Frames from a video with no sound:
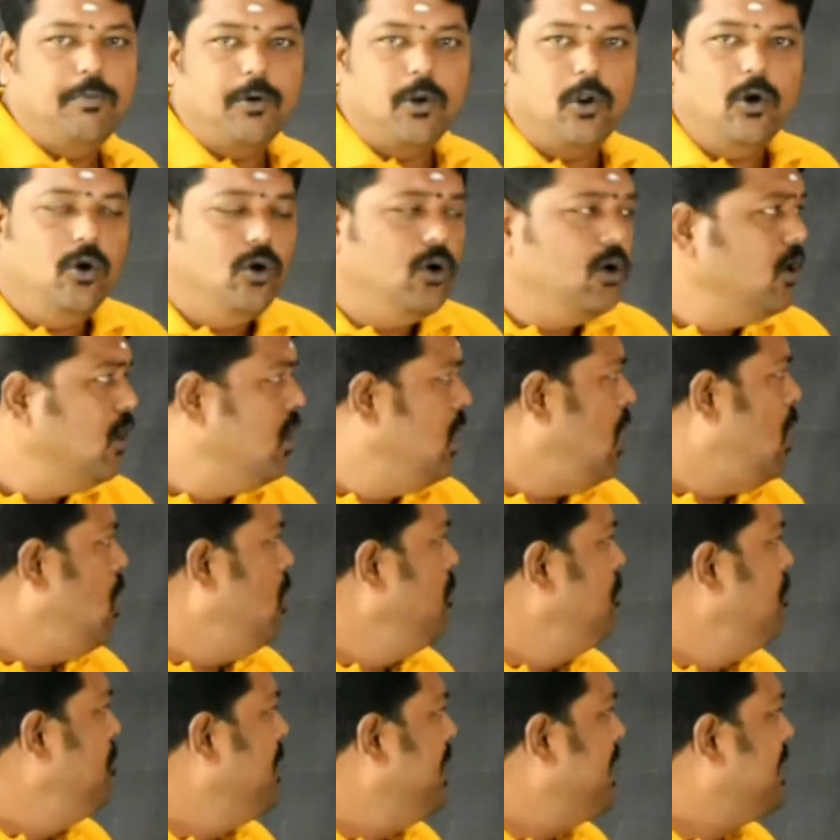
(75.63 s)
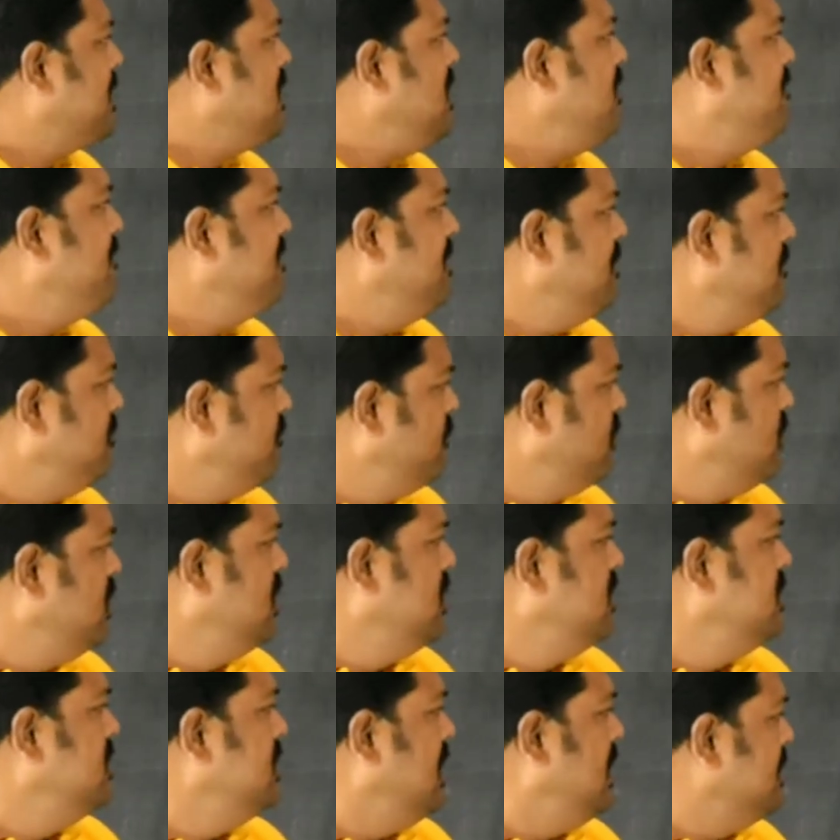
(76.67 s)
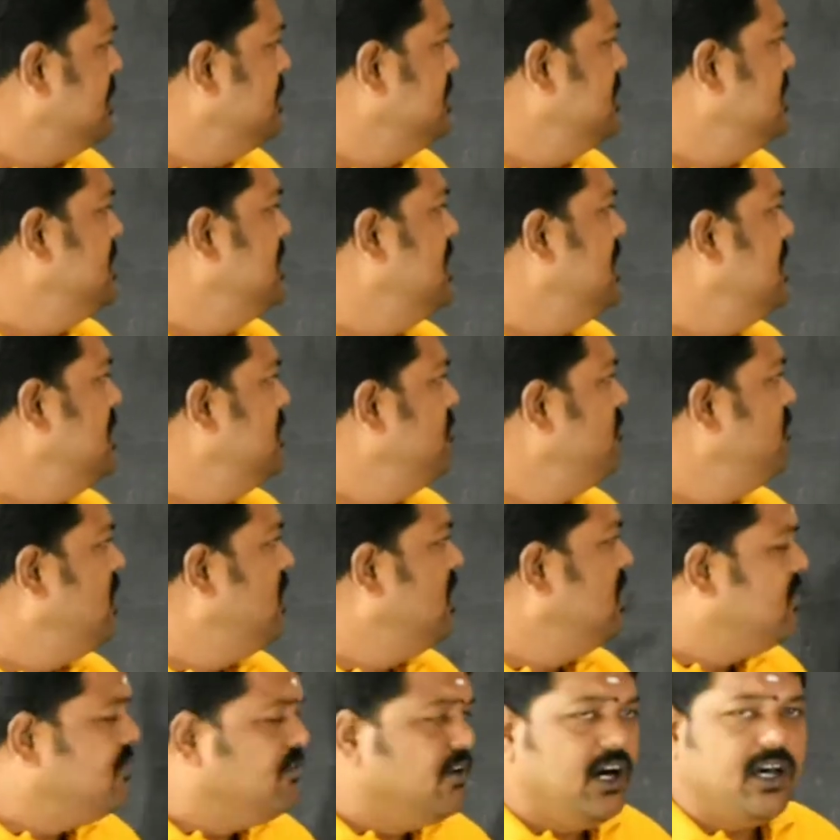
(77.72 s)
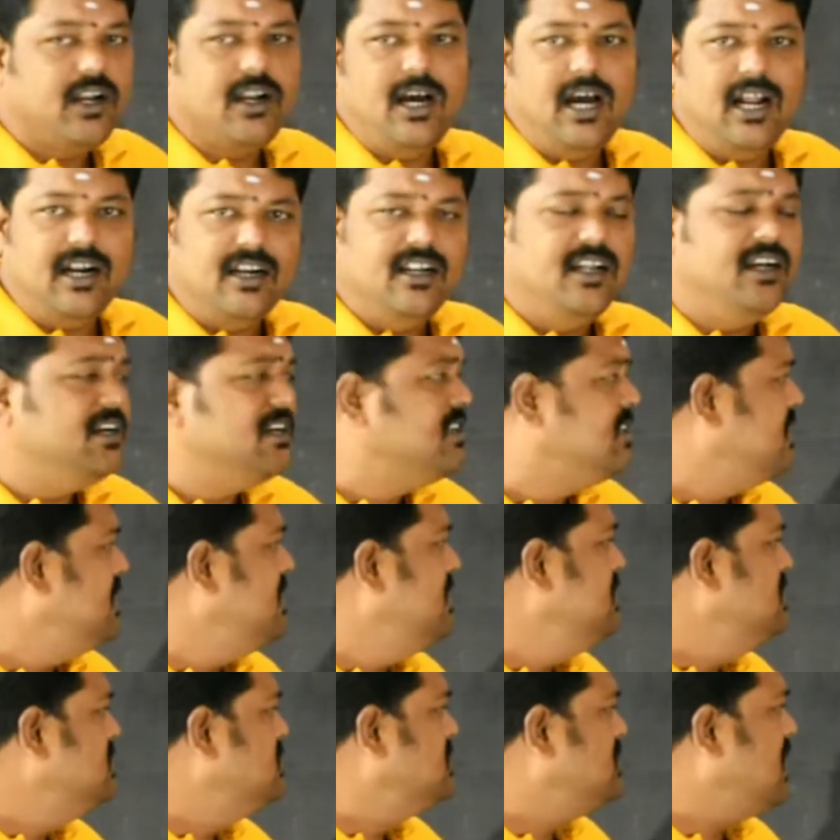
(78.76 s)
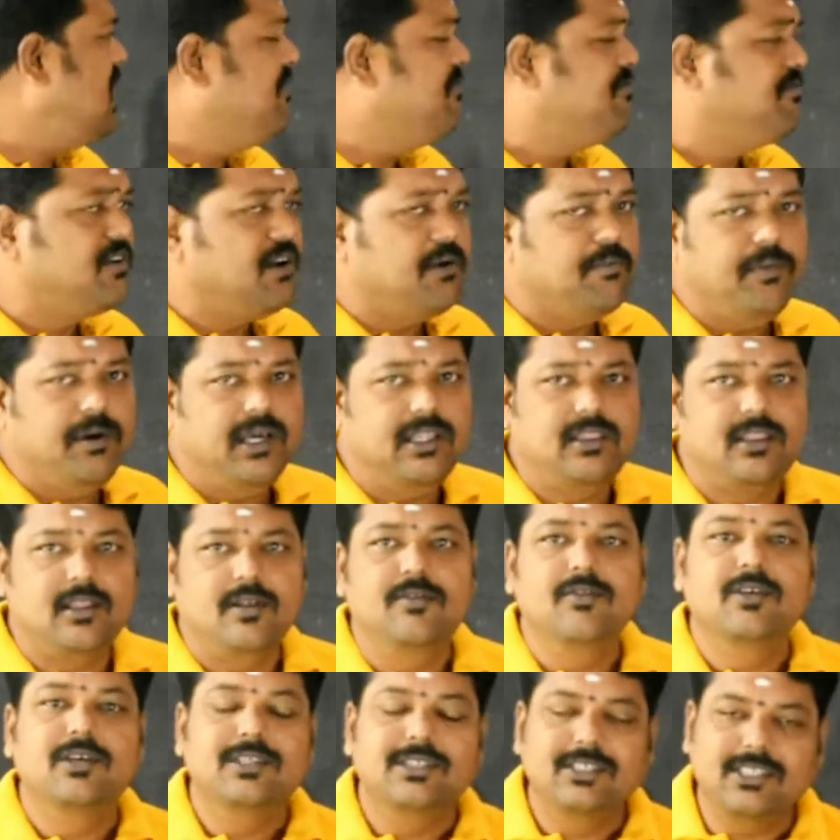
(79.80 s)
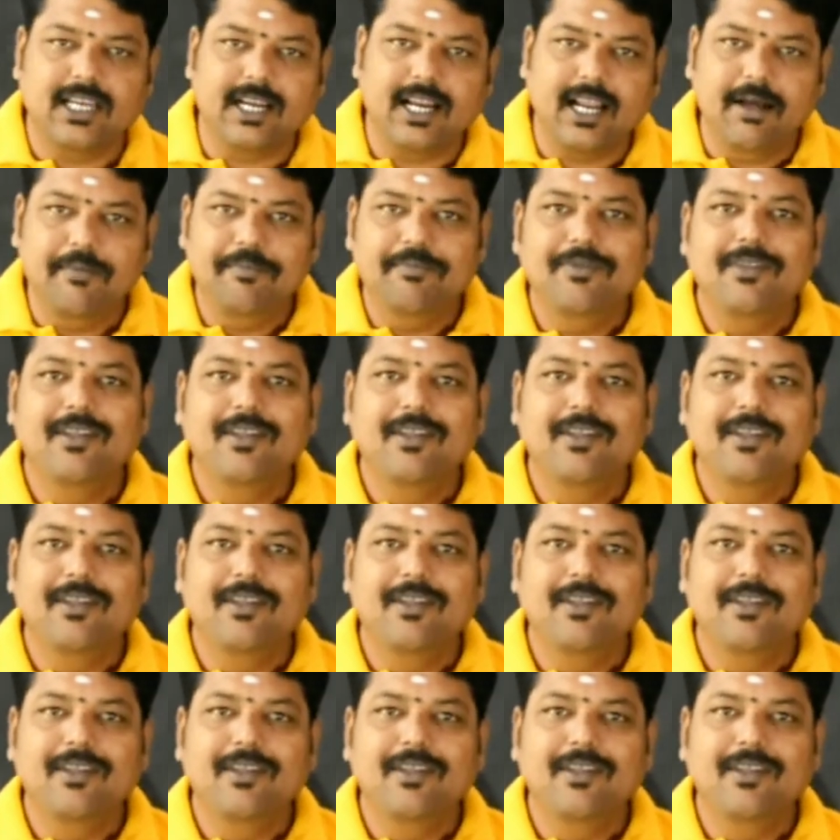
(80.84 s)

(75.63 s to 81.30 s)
போகிறோம் அவுட் பிரேக் ஆஃப் வேர்ல்டு அண்டு வேர்ல்டு வார் அண்டு இட் இட்ஸ் ஆஃப்டர் மேத் சரிங்களா